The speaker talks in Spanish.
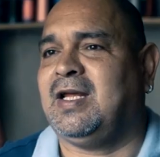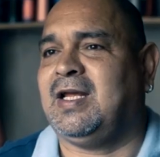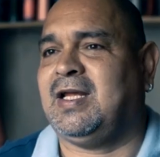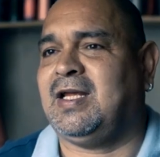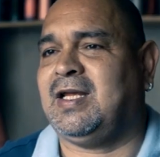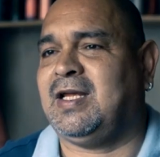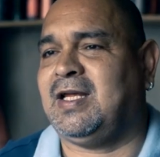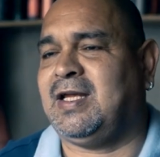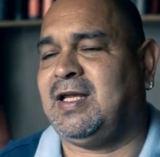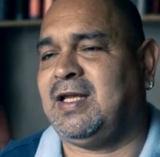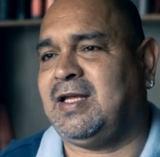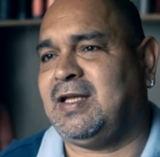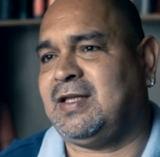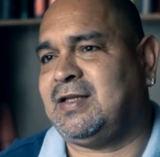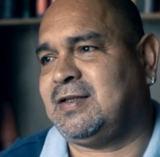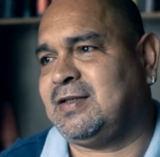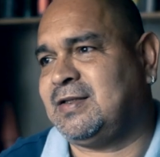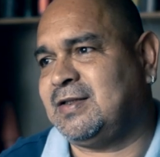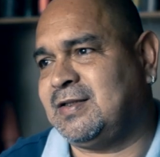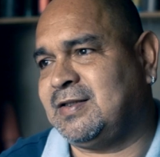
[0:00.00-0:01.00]
y
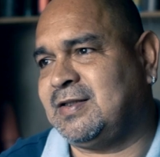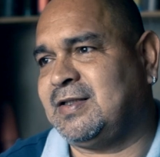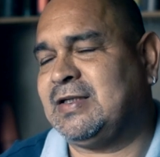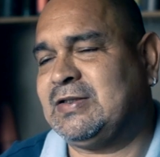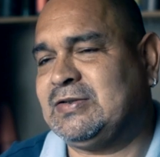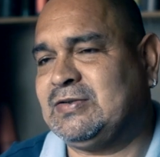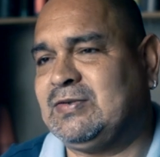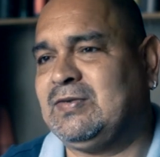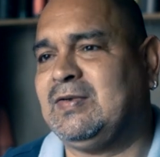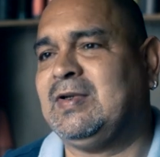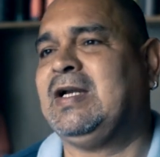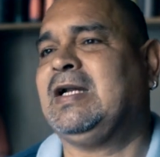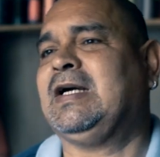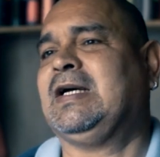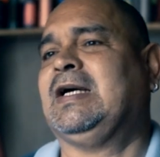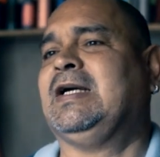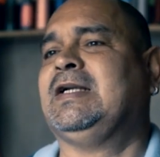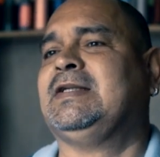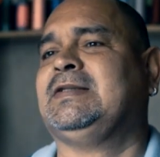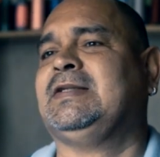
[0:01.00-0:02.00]
estuve en la
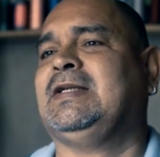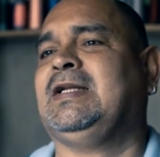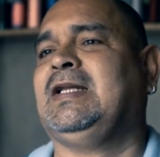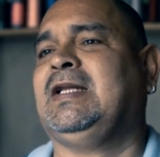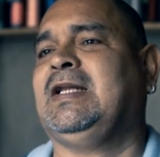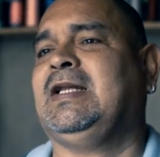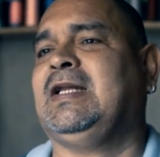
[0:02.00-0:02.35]
cárcel.